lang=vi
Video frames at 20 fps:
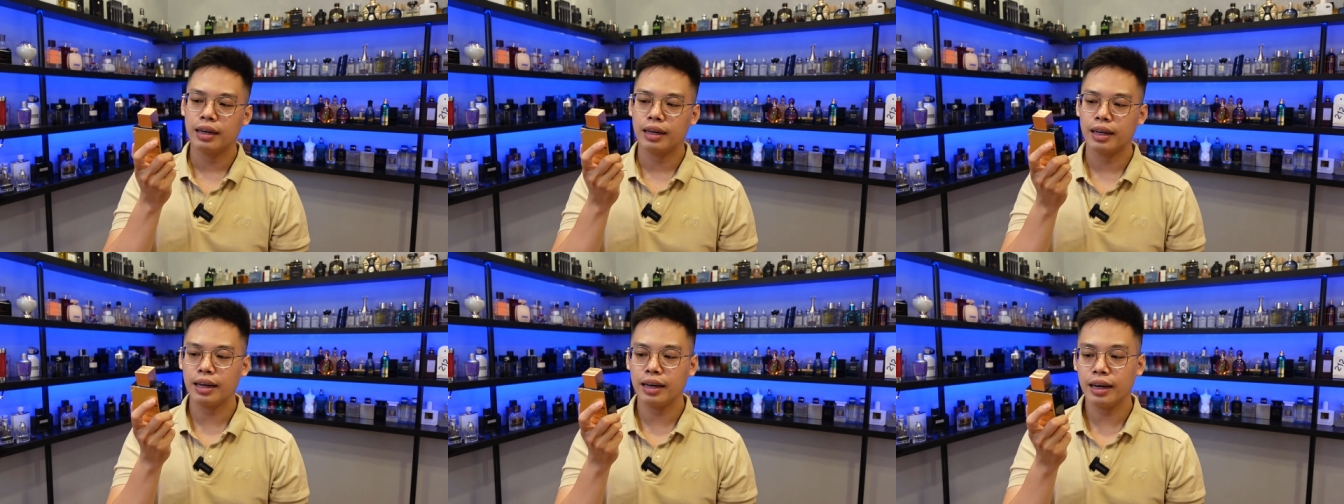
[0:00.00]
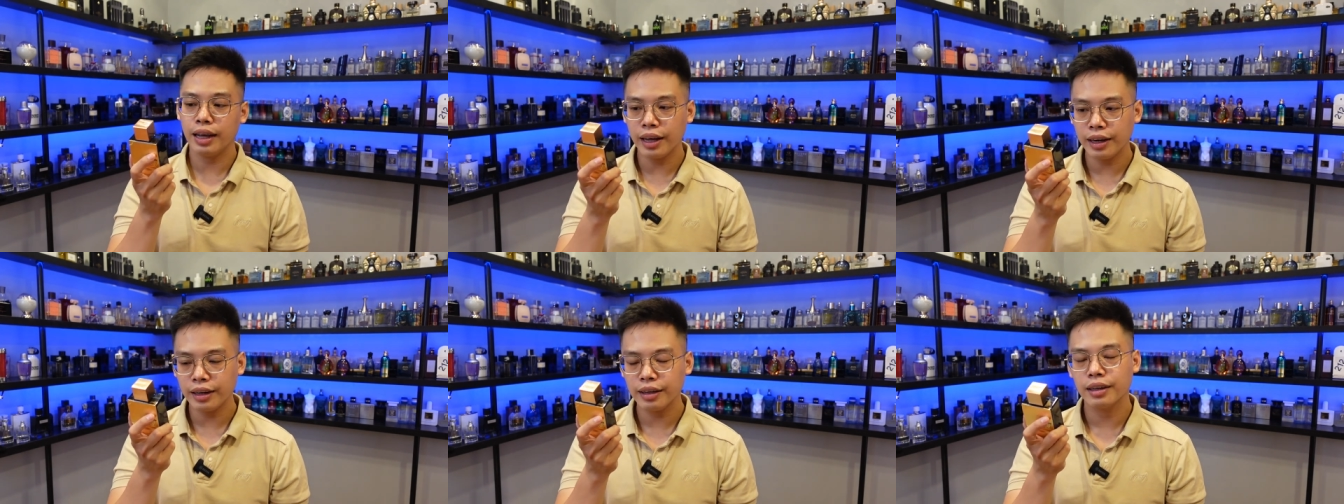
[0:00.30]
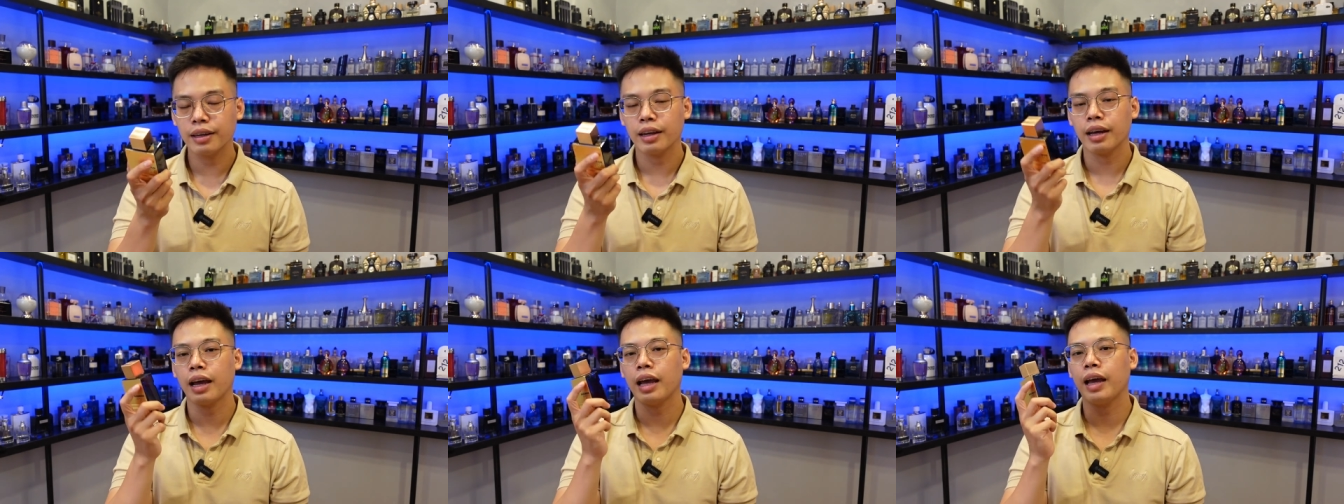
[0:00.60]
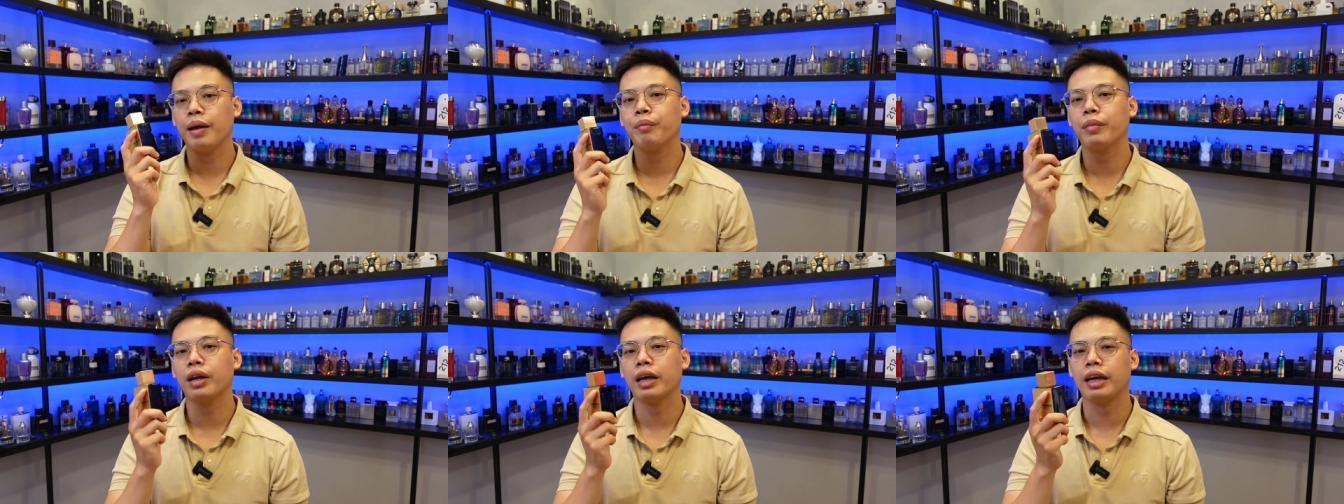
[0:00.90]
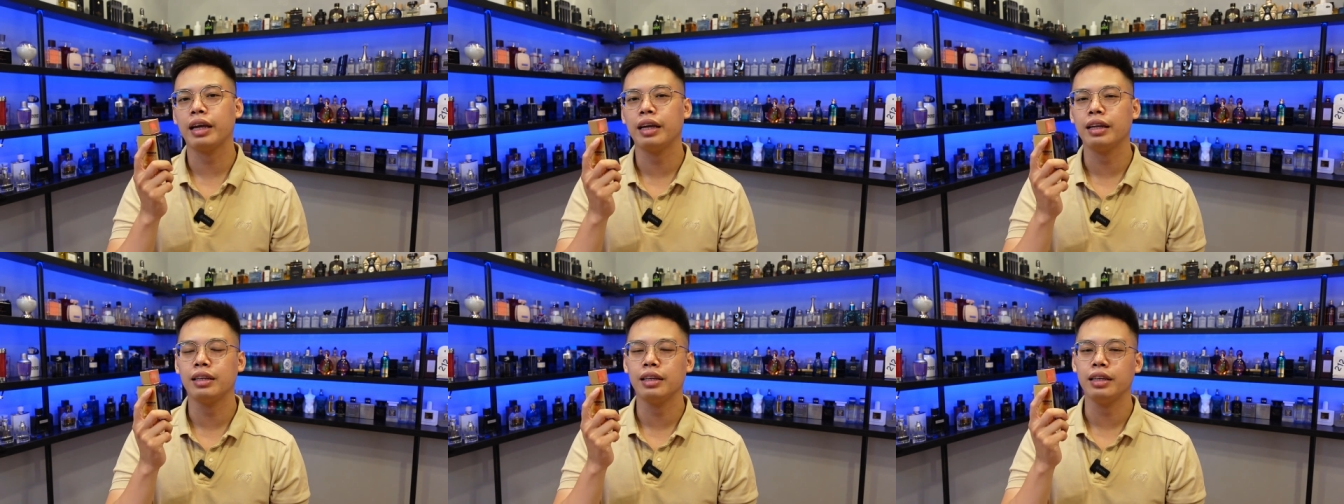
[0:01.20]
thế nên em
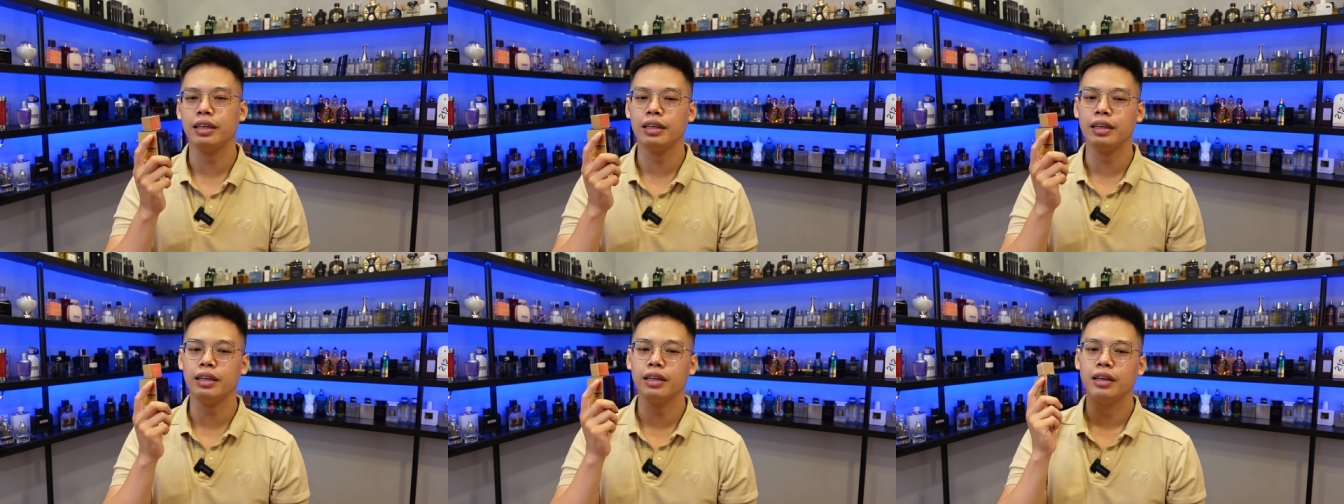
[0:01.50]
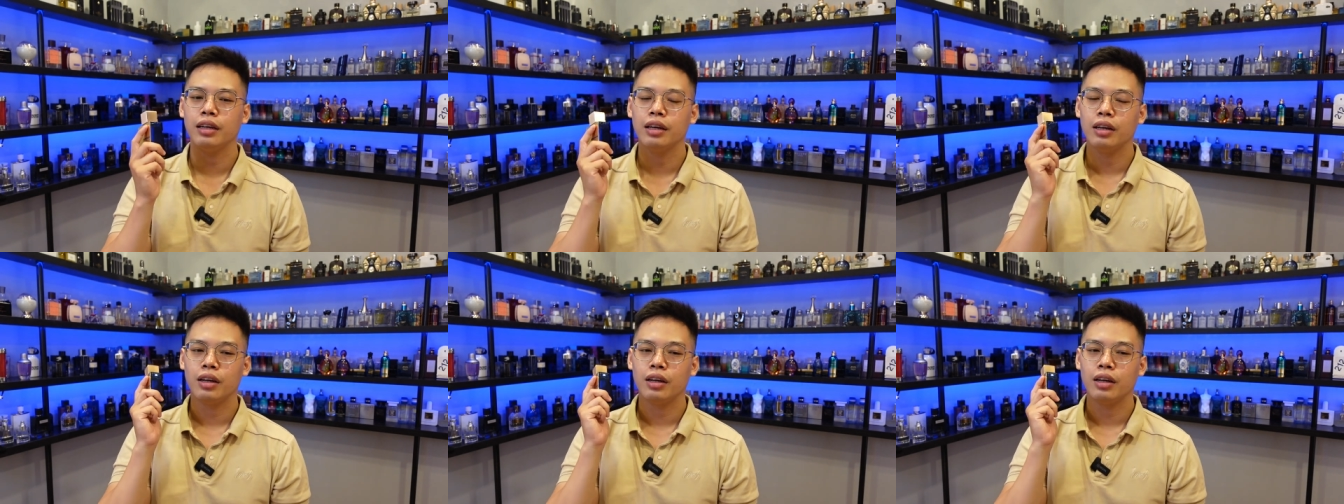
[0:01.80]
này thì